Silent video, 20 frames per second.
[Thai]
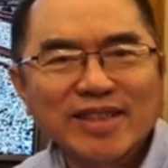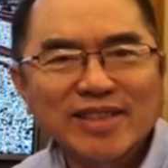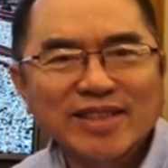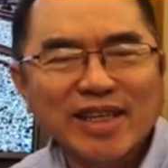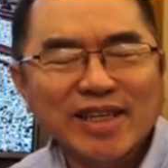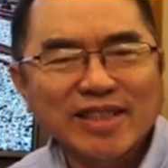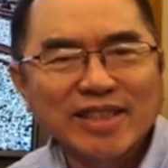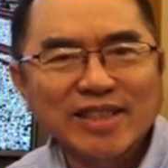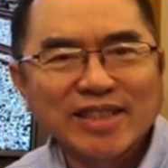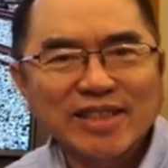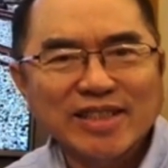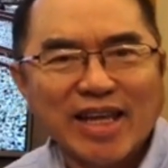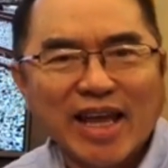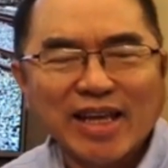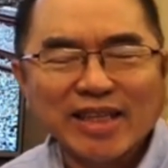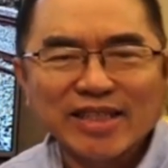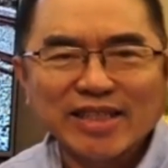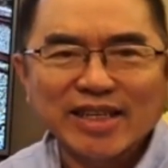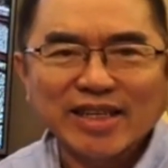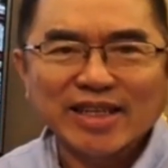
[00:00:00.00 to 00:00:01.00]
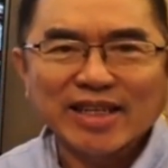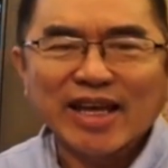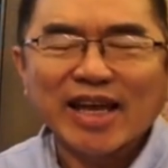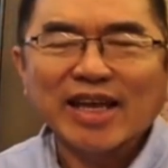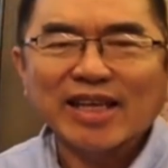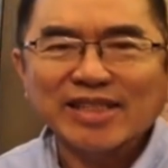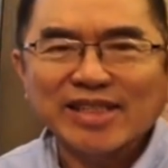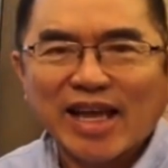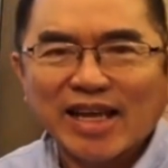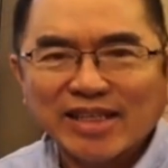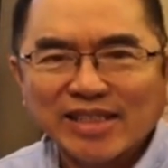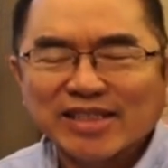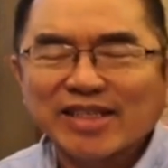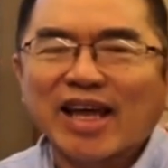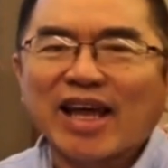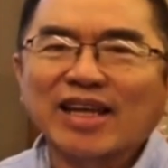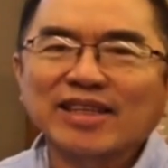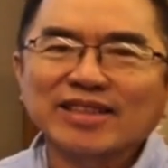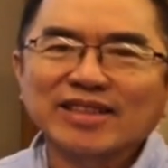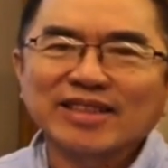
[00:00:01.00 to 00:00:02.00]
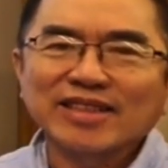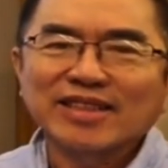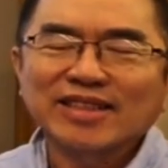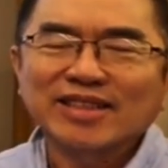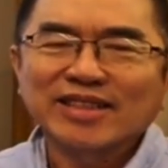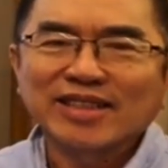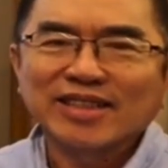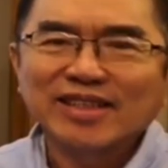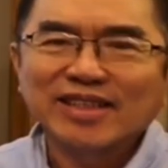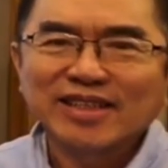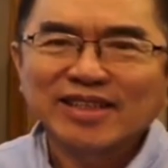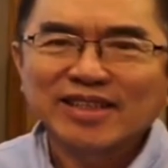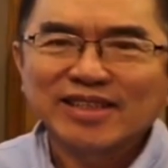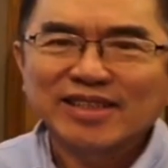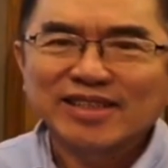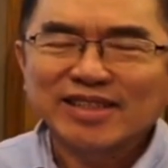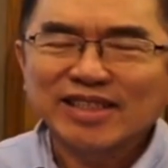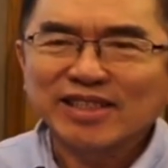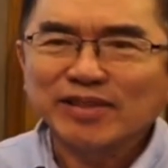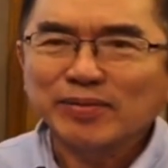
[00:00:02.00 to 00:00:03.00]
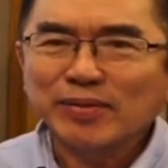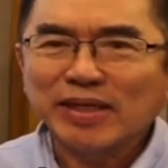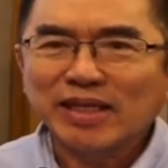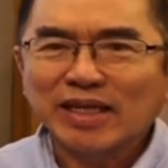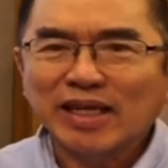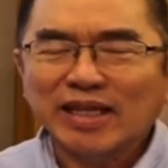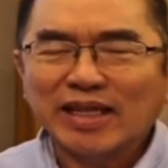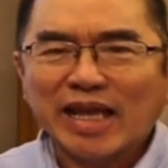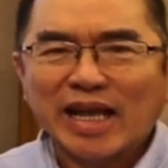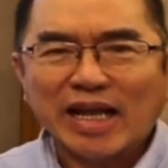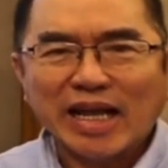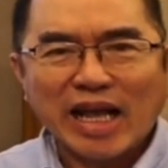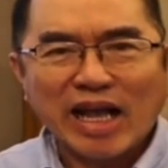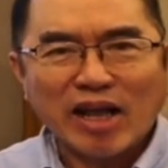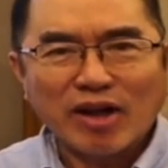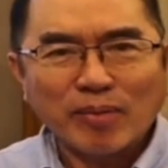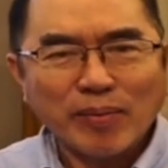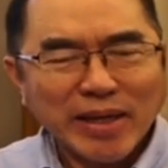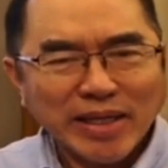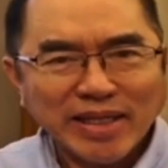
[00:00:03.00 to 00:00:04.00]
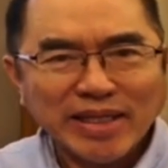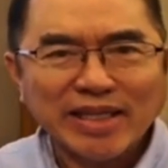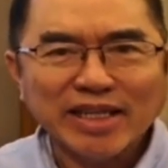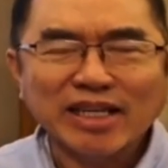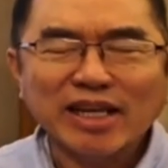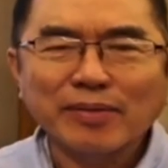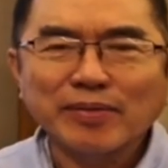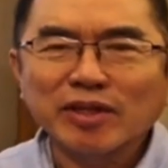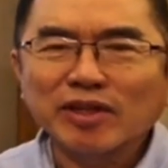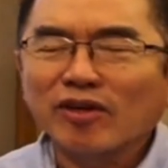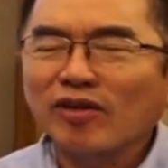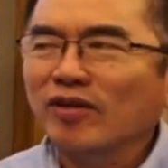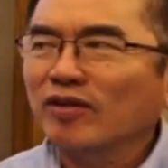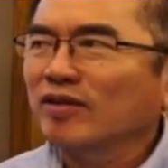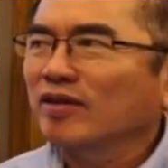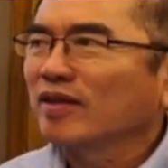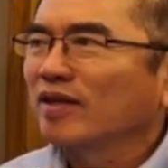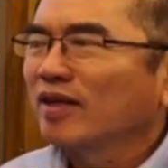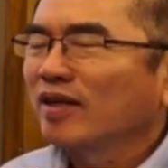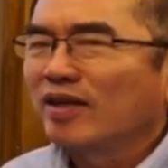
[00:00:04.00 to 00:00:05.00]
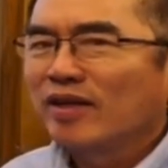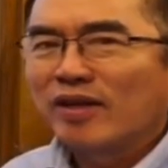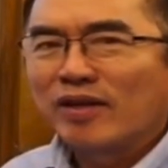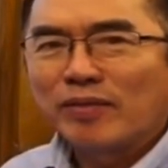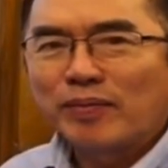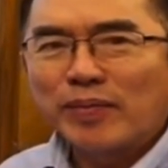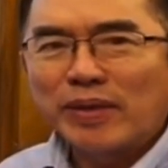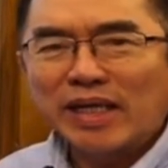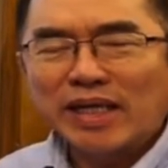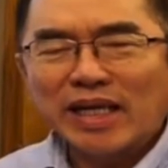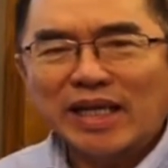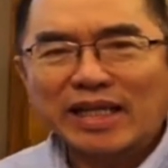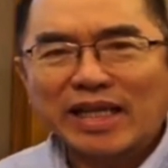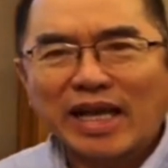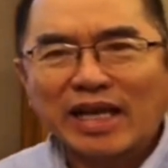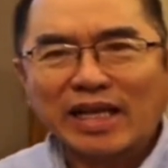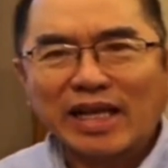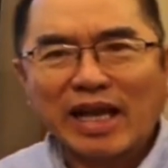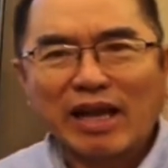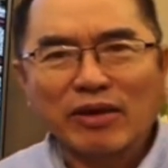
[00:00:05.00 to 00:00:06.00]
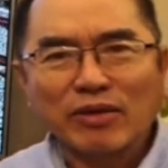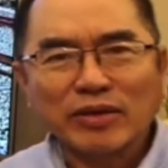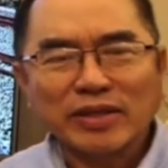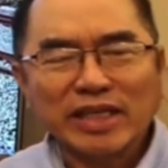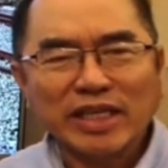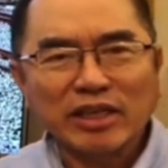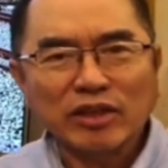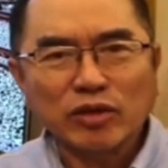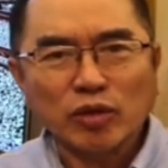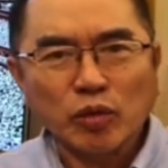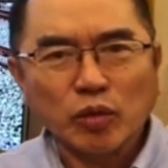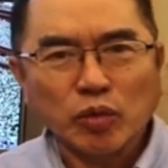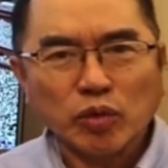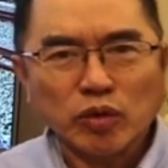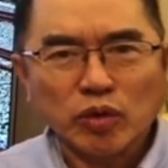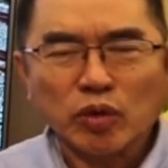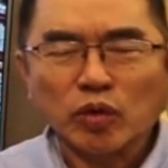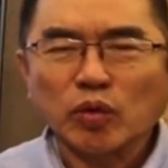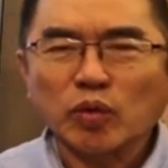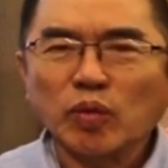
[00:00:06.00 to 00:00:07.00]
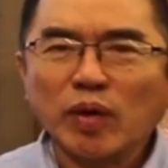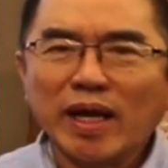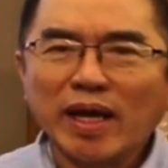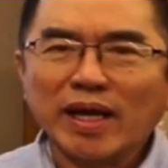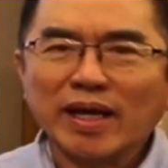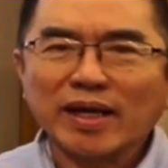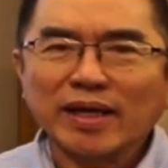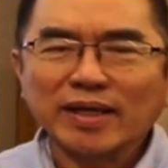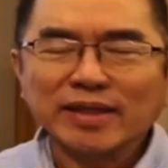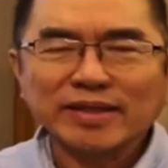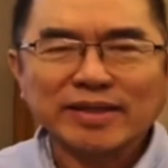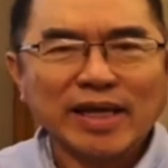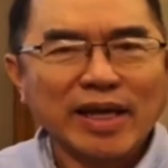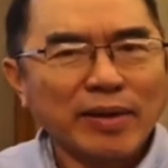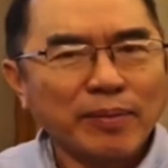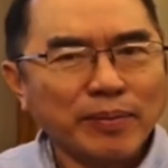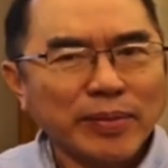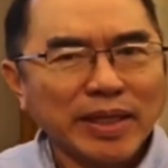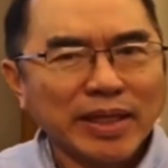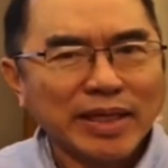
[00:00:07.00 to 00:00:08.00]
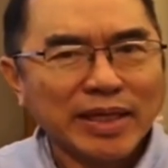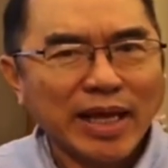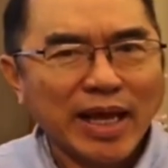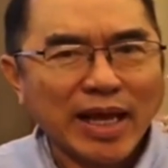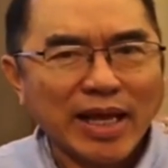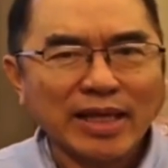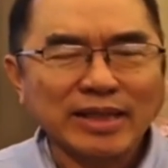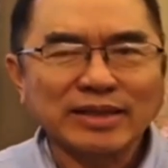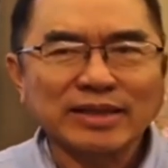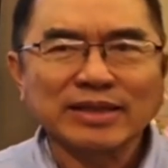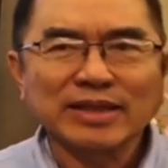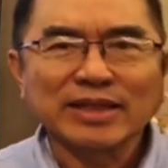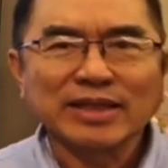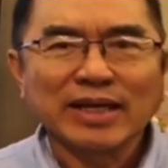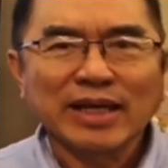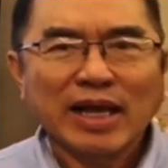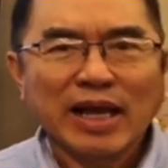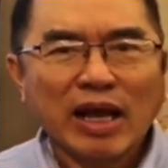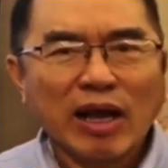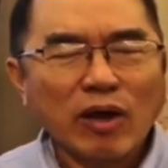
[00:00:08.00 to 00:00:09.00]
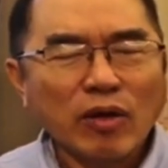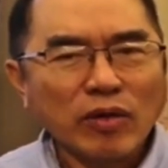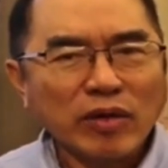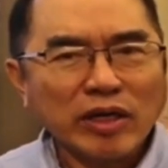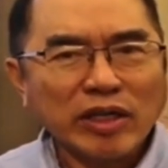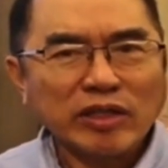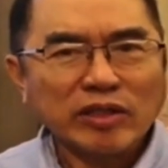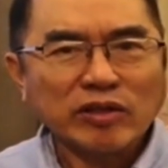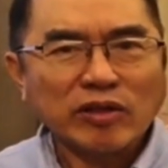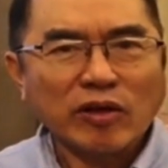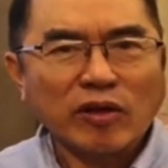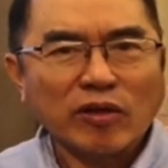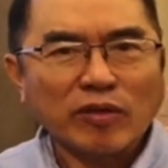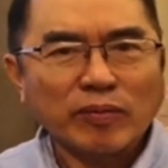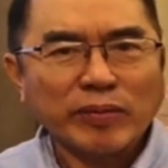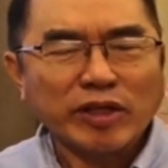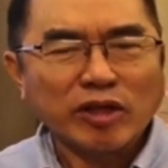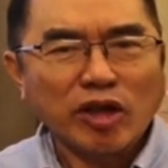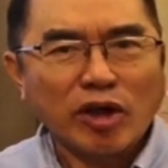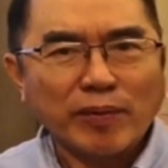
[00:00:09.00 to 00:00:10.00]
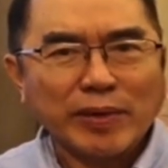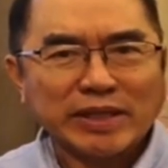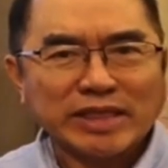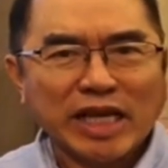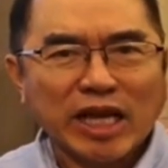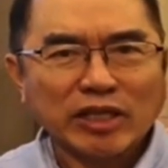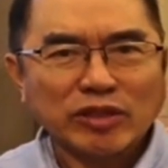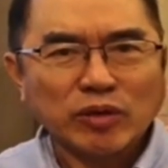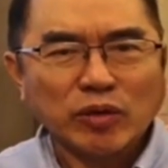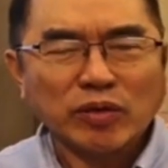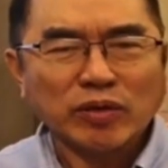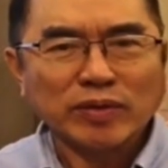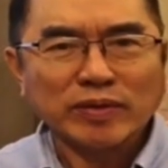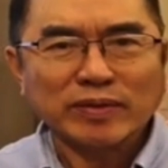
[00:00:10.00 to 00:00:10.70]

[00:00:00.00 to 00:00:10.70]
ก็คือสายเหนือและสายอีสาน ซึ่งมีกระแสข่าวไม่ดีครับพี่น้อง มีกระแสข่าวกินตุตุว่าจะมีการเอาเงินของพี่น้องประชาชน